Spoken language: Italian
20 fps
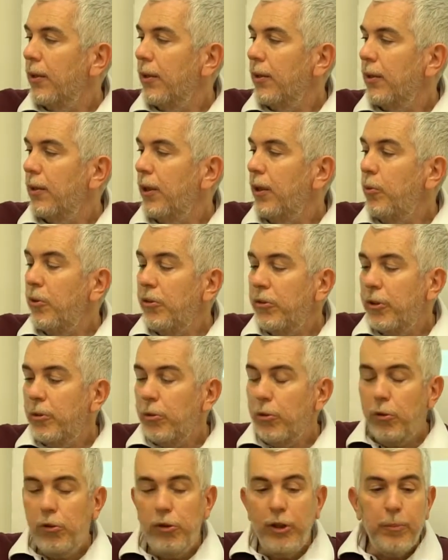In questa
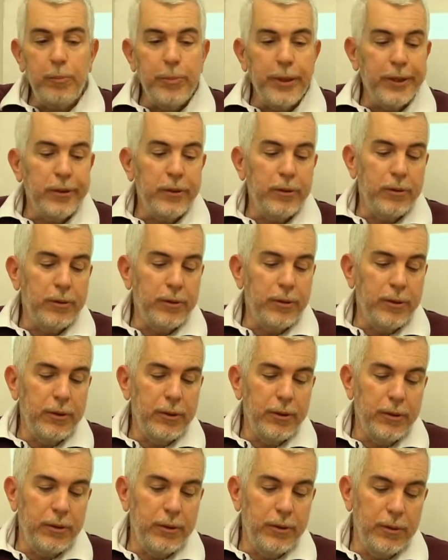antologia però,
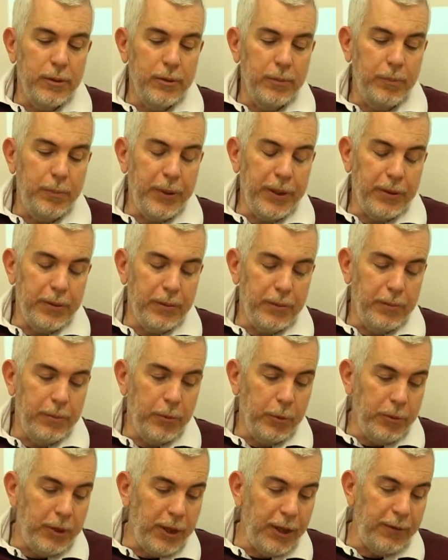eh, per
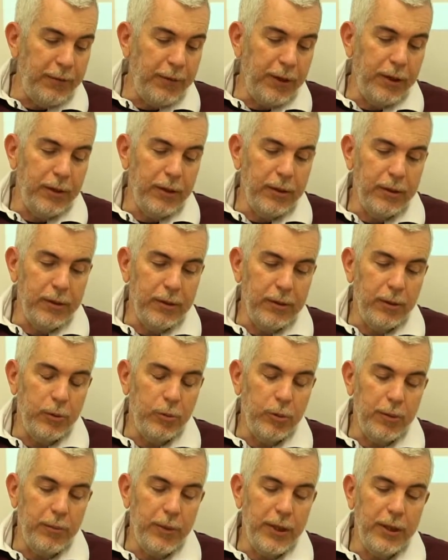motivi eh,
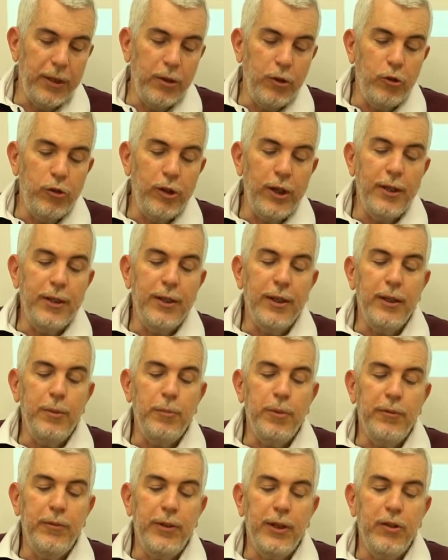naturalmente di scelta di
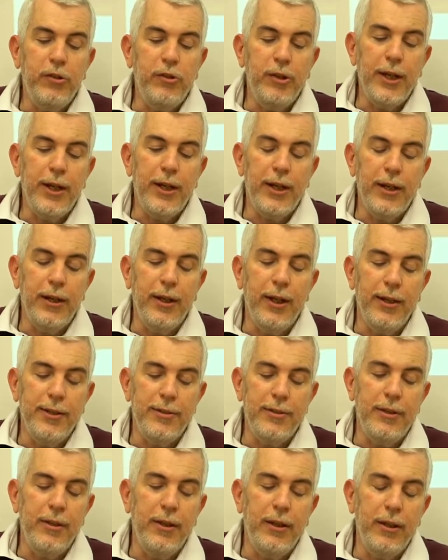privilegiare, anzi
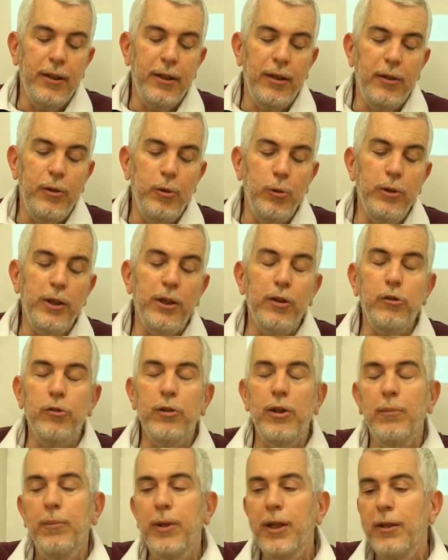di includere
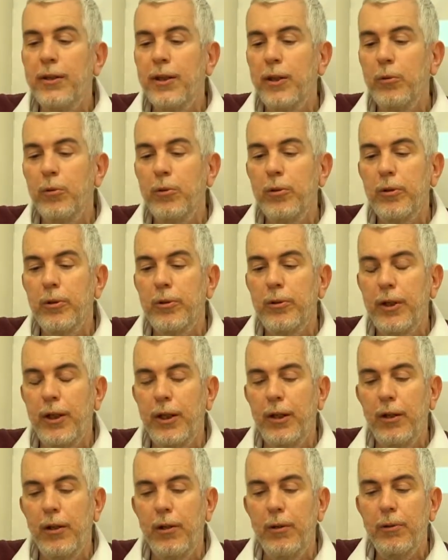solamente autori
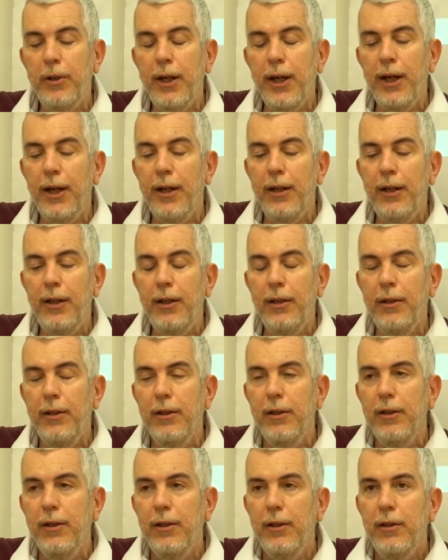locali,
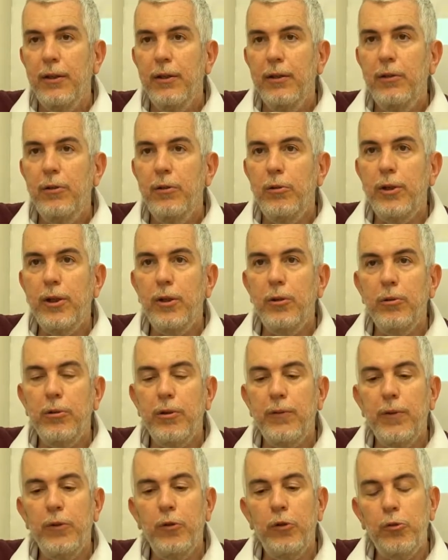non hanno
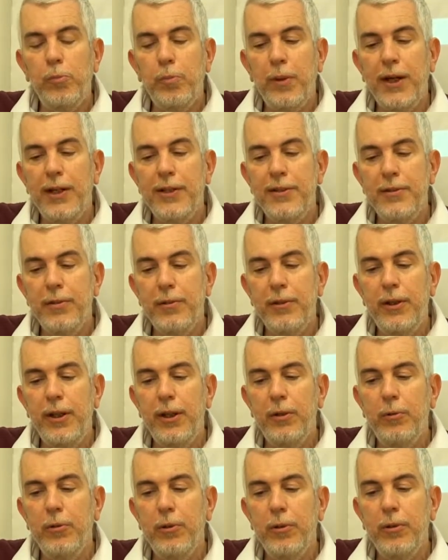trovato spazio degli
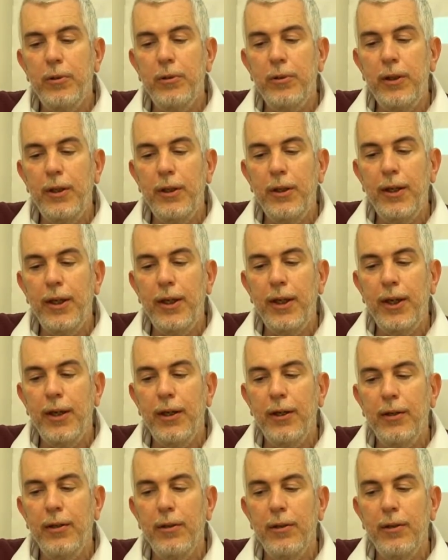autori che,